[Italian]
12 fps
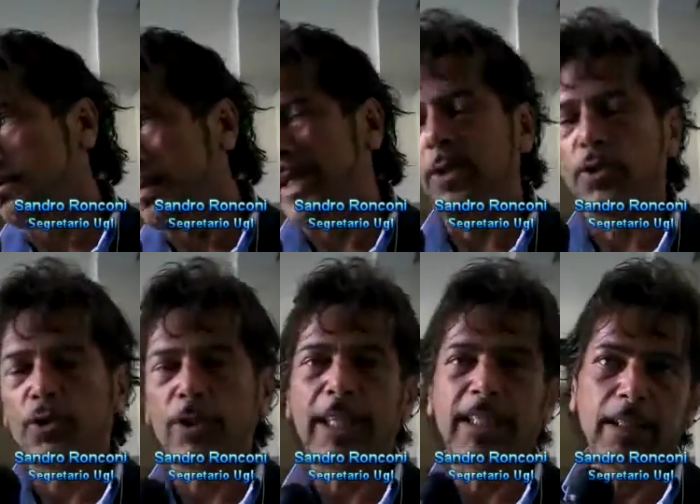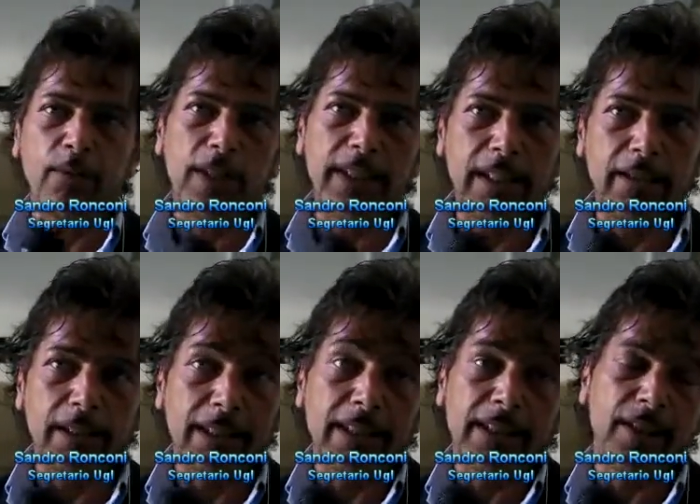meno giornate
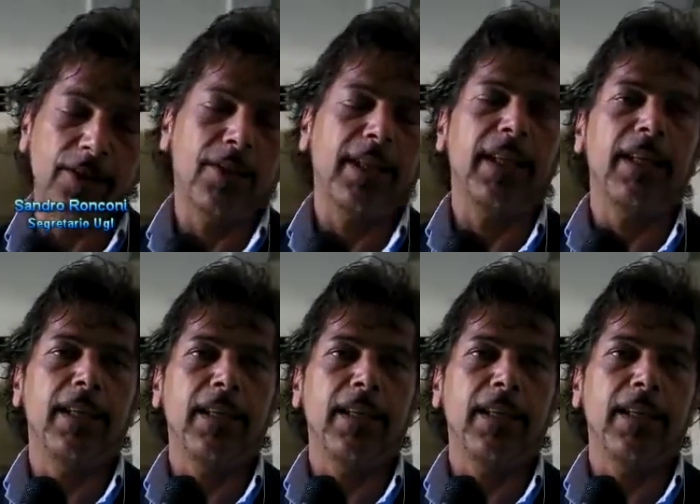lavorative, nel senso che